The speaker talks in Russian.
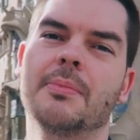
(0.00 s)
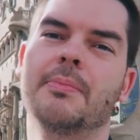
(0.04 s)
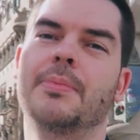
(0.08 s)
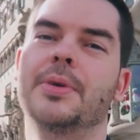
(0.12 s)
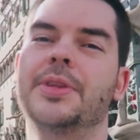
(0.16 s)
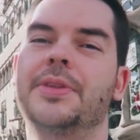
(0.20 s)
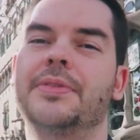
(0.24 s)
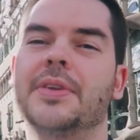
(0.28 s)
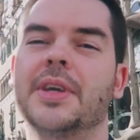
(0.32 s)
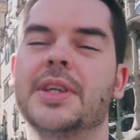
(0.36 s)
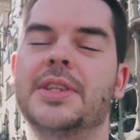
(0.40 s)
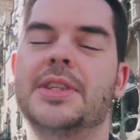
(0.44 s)

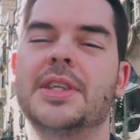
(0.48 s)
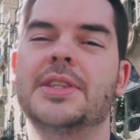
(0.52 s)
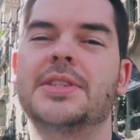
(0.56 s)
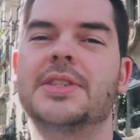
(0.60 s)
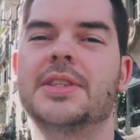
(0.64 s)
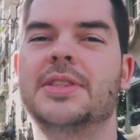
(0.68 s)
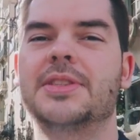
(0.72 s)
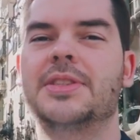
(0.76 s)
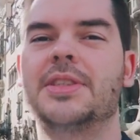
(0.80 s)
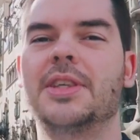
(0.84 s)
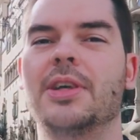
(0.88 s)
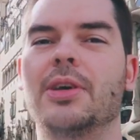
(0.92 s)

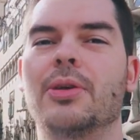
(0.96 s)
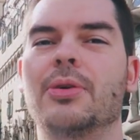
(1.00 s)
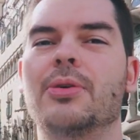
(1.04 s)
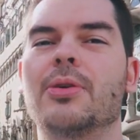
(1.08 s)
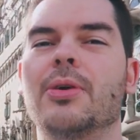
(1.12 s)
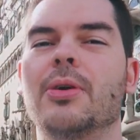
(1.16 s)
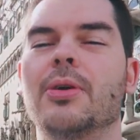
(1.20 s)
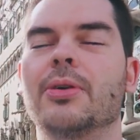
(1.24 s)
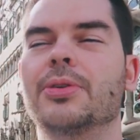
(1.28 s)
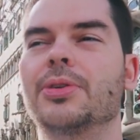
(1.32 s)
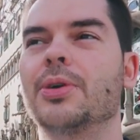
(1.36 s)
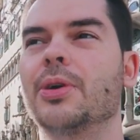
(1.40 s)
подтвердите
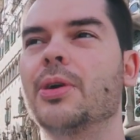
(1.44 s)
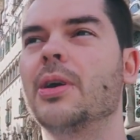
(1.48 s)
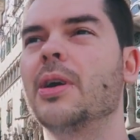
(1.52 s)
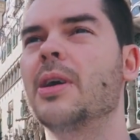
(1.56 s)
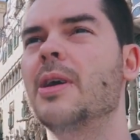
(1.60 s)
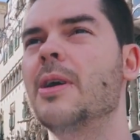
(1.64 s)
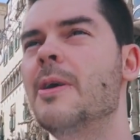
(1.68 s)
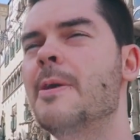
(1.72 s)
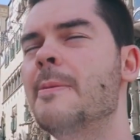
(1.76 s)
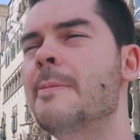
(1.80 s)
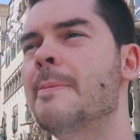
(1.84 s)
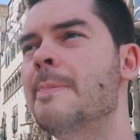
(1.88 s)
сделку, то
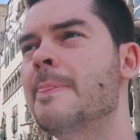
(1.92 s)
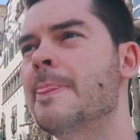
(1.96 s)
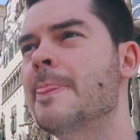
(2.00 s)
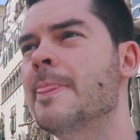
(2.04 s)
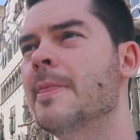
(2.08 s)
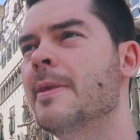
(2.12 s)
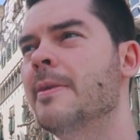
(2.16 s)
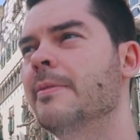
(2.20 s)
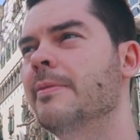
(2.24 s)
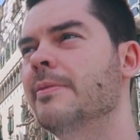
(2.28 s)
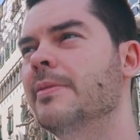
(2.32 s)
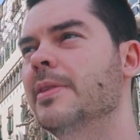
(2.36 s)

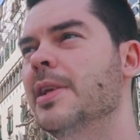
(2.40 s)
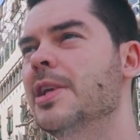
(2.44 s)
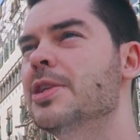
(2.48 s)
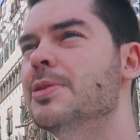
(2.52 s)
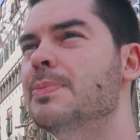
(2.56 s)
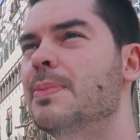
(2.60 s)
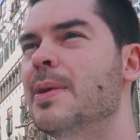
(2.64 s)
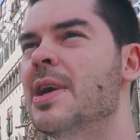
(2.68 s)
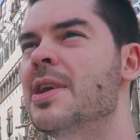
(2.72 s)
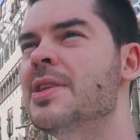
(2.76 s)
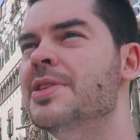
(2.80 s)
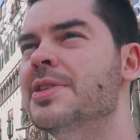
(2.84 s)
для
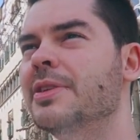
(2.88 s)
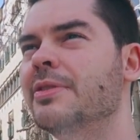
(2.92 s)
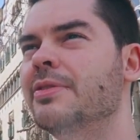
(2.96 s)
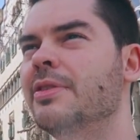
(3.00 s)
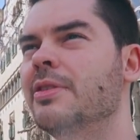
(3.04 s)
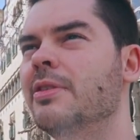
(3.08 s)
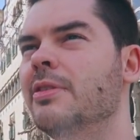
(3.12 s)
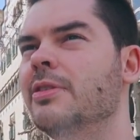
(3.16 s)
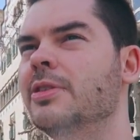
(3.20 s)
испанцев